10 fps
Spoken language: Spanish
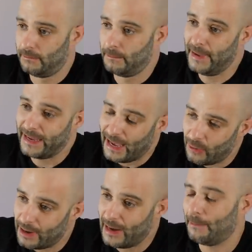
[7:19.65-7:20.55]
me
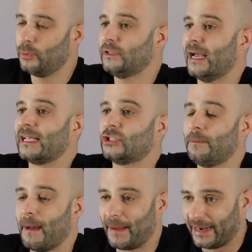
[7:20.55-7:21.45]
cago en la puta que
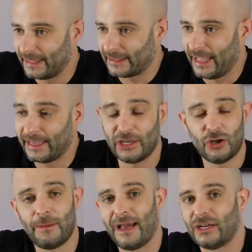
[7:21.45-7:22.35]
soy paparrata, eh, que
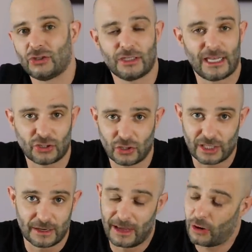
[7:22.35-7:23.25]
yo no me gasto estas
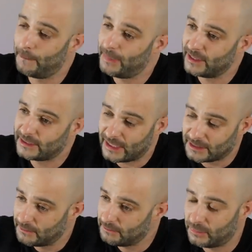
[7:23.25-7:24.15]
cosas, me compré esas...